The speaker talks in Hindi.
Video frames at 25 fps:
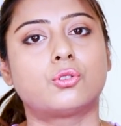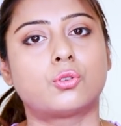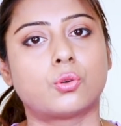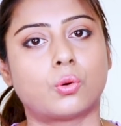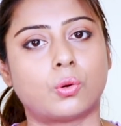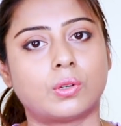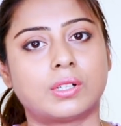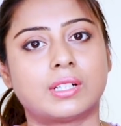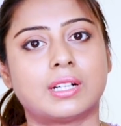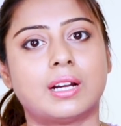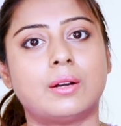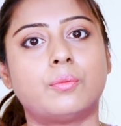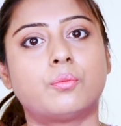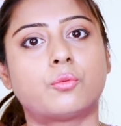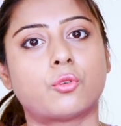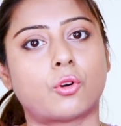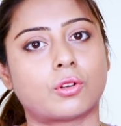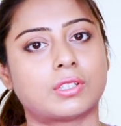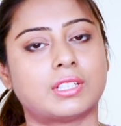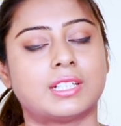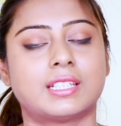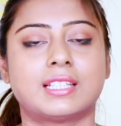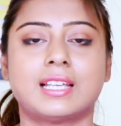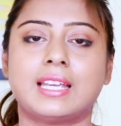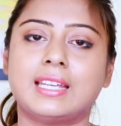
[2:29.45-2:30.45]
टोटल
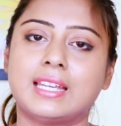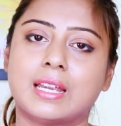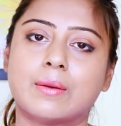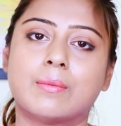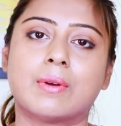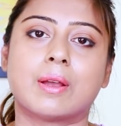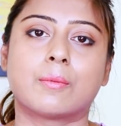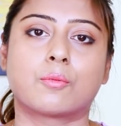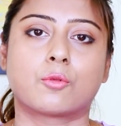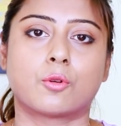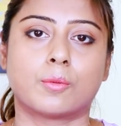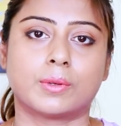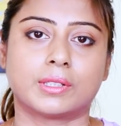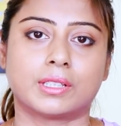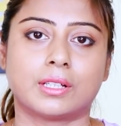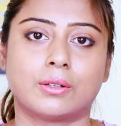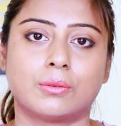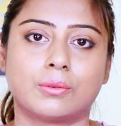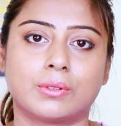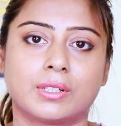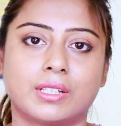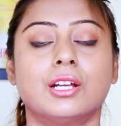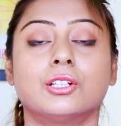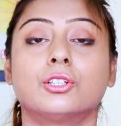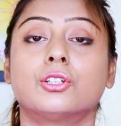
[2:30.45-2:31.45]
प्रोसेस है ये मैं आपको
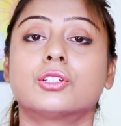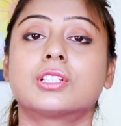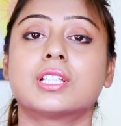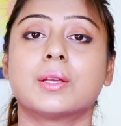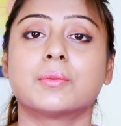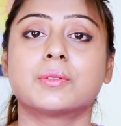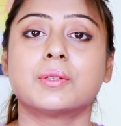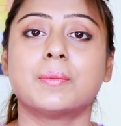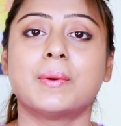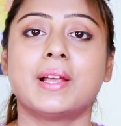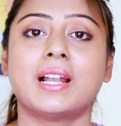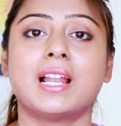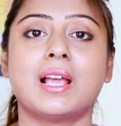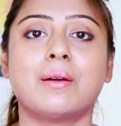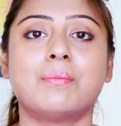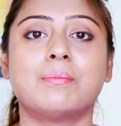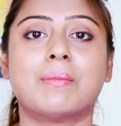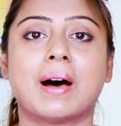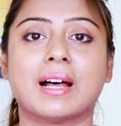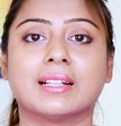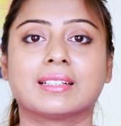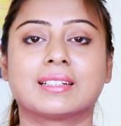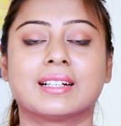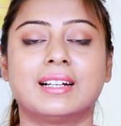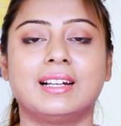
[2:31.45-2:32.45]
बताऊंगा तो सबसे पहले हम
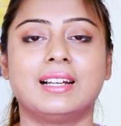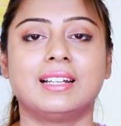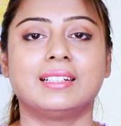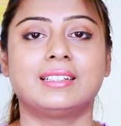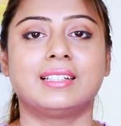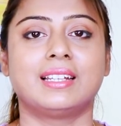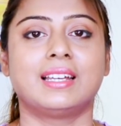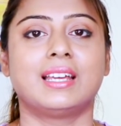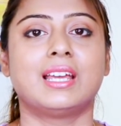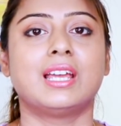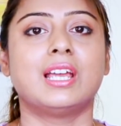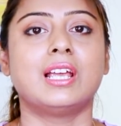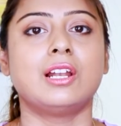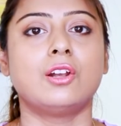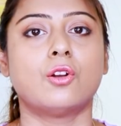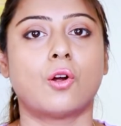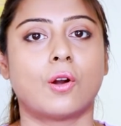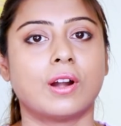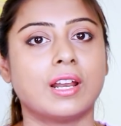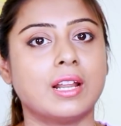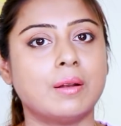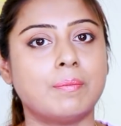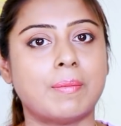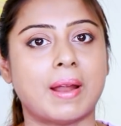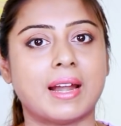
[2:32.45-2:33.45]
बात कर लेते हैं
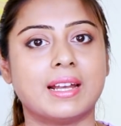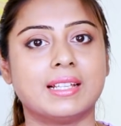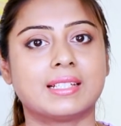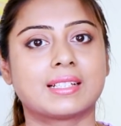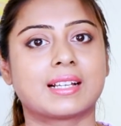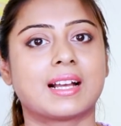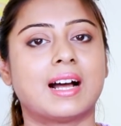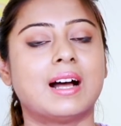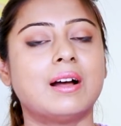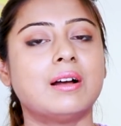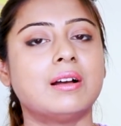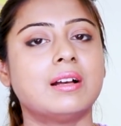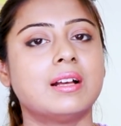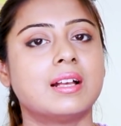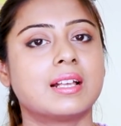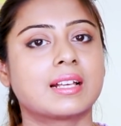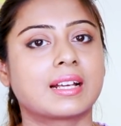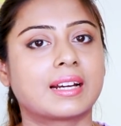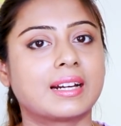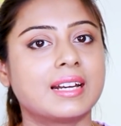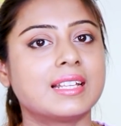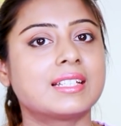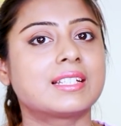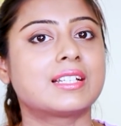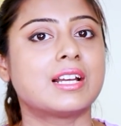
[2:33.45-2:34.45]
लॉरियल पेरिस का
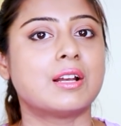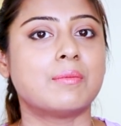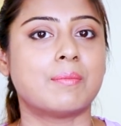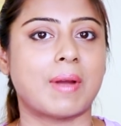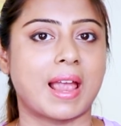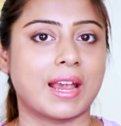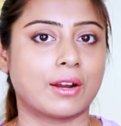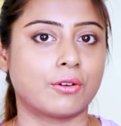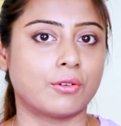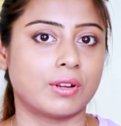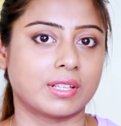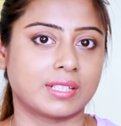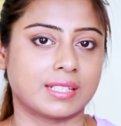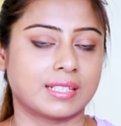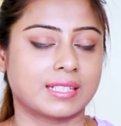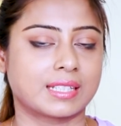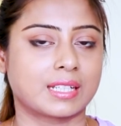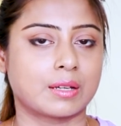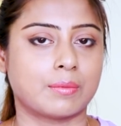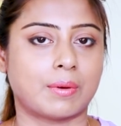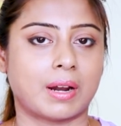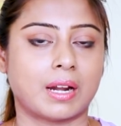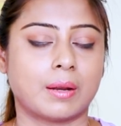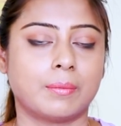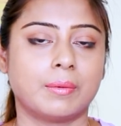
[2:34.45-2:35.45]
क्रिस्टल माइक्रोसिस
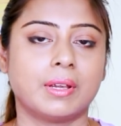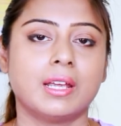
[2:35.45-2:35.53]
के बारे